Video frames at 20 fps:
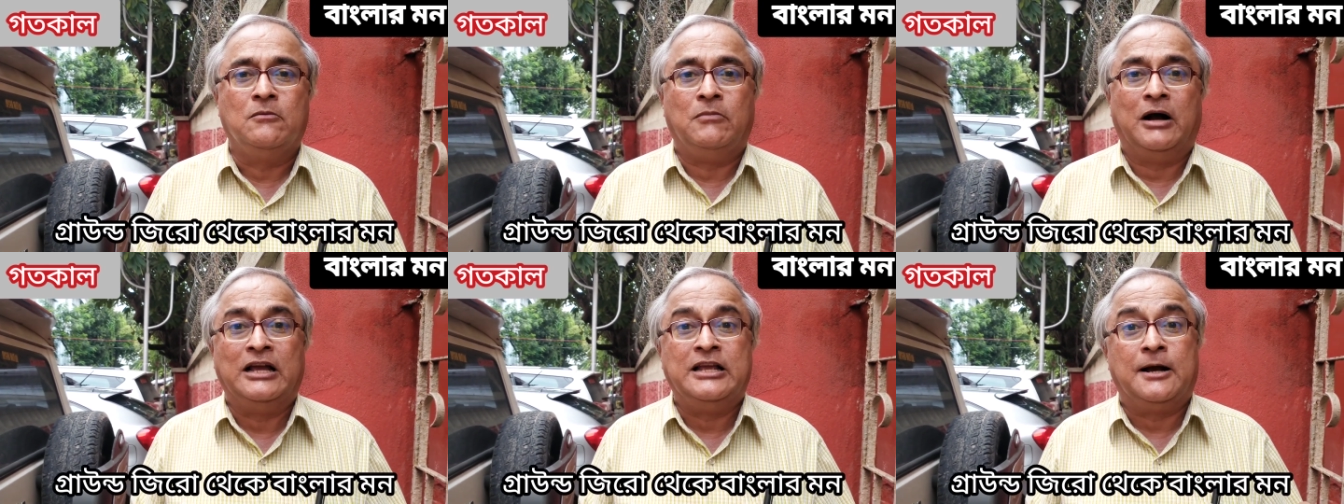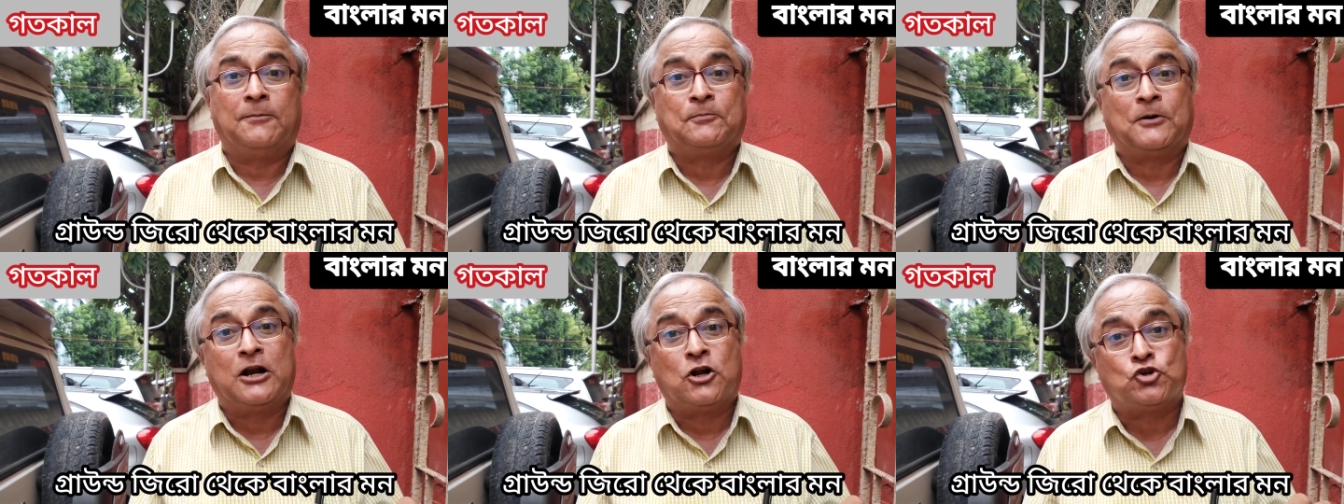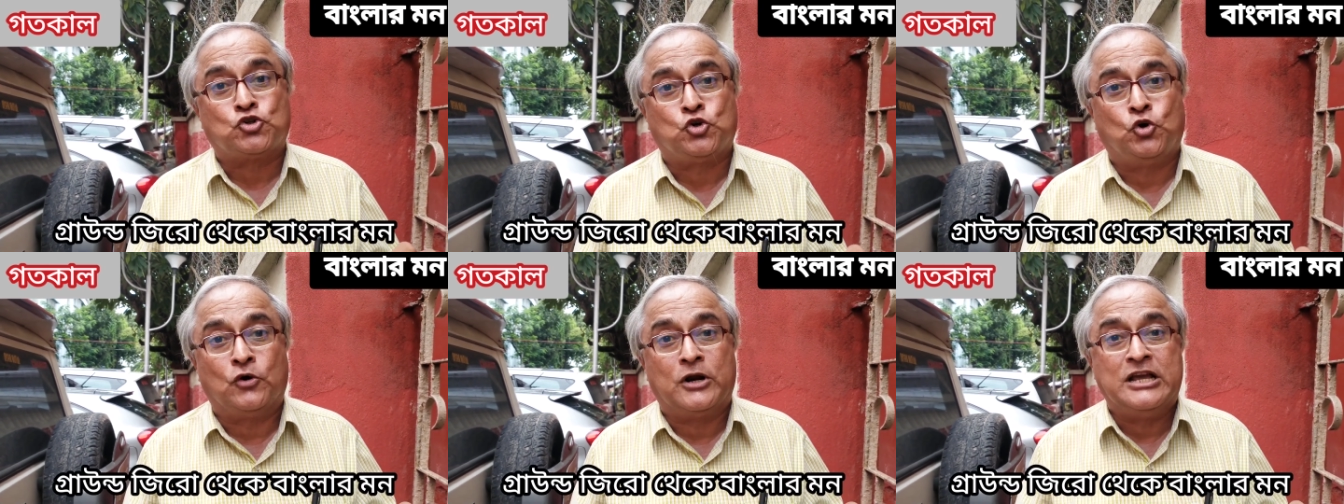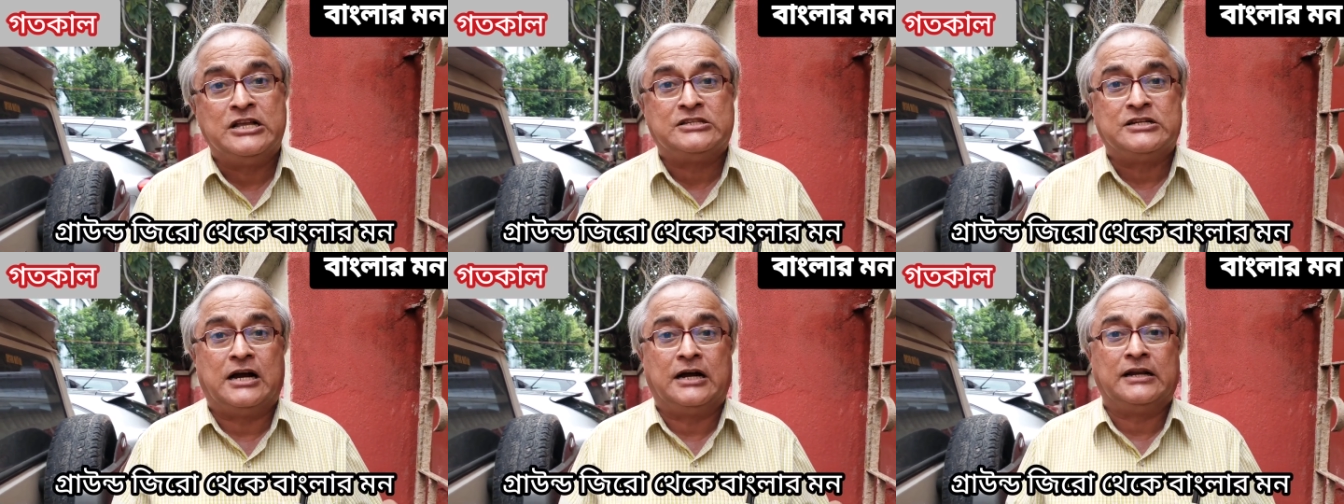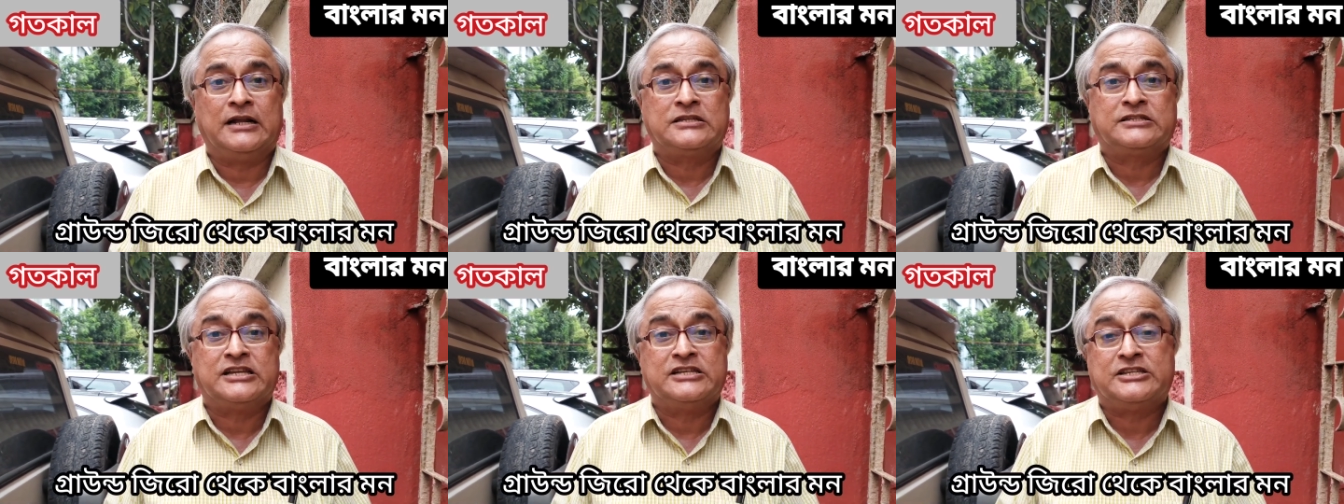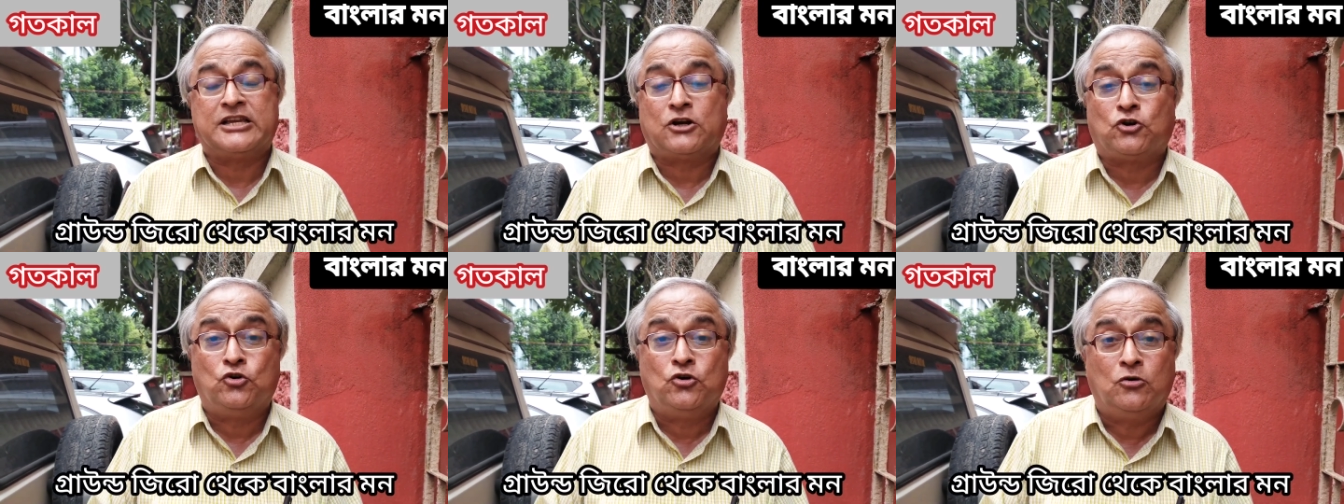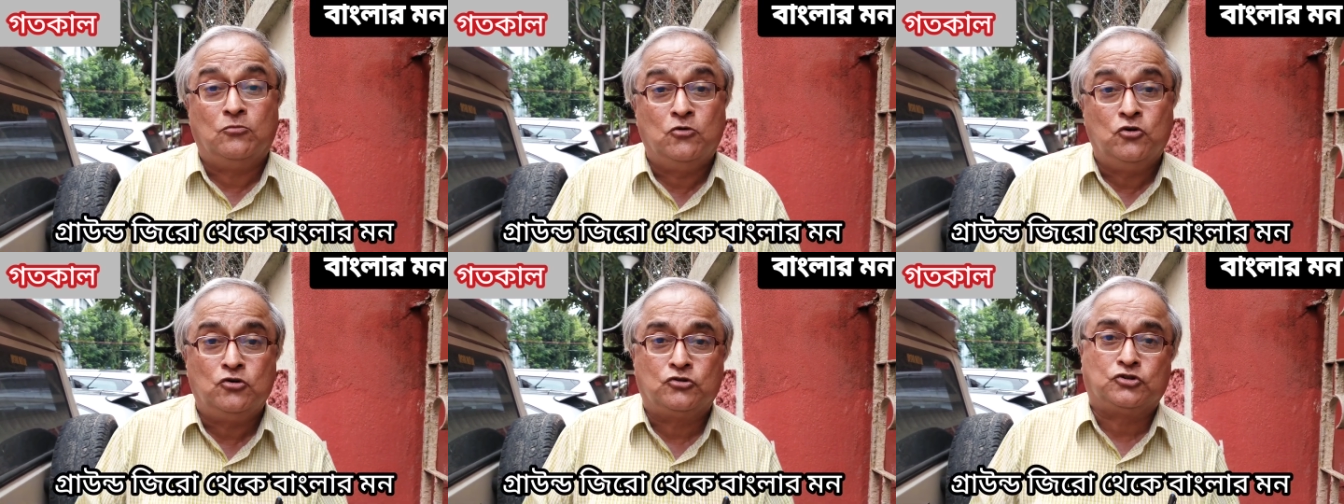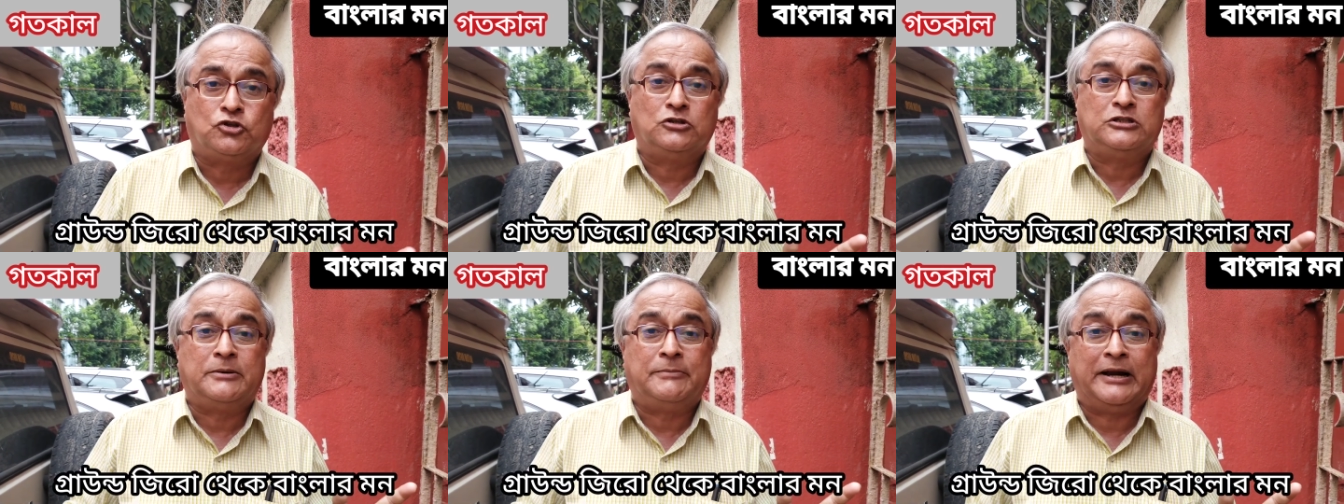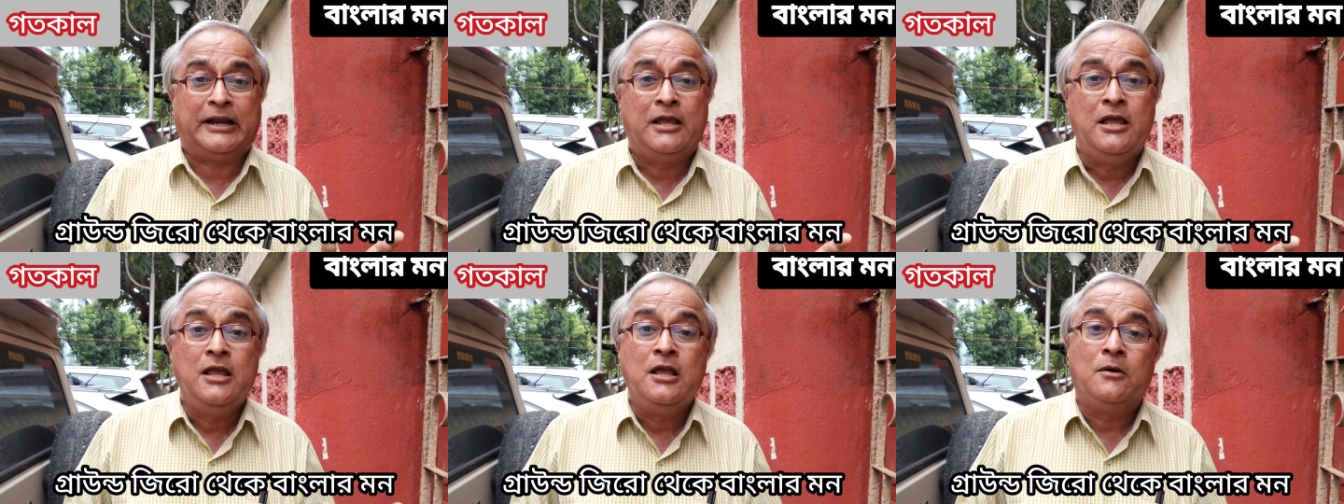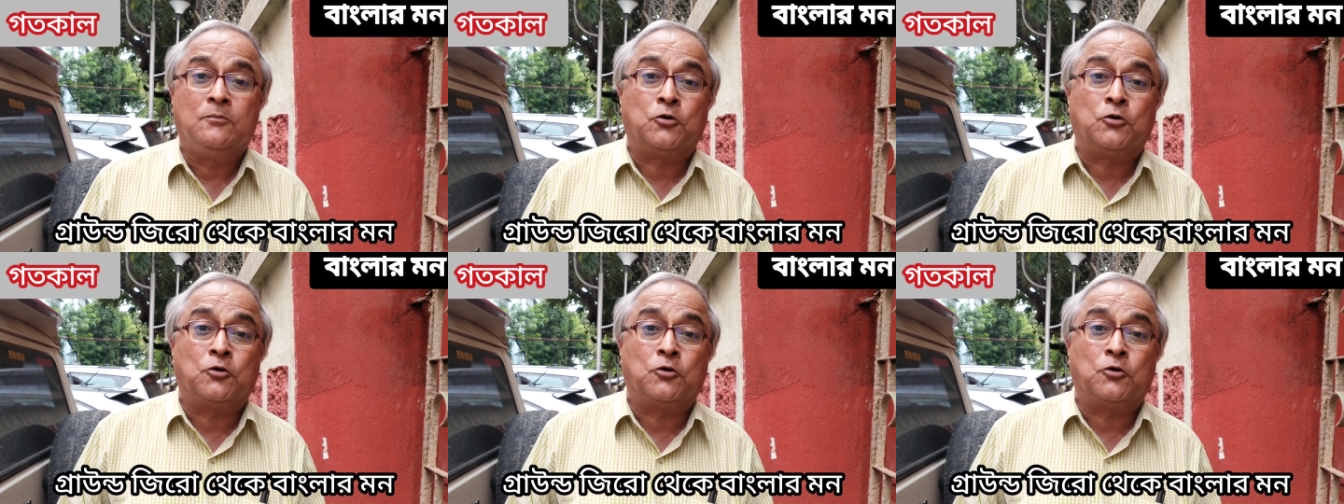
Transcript: ভাই আপনারা সরে যান আজকে যে কোনো মুহূর্ত হতে পারে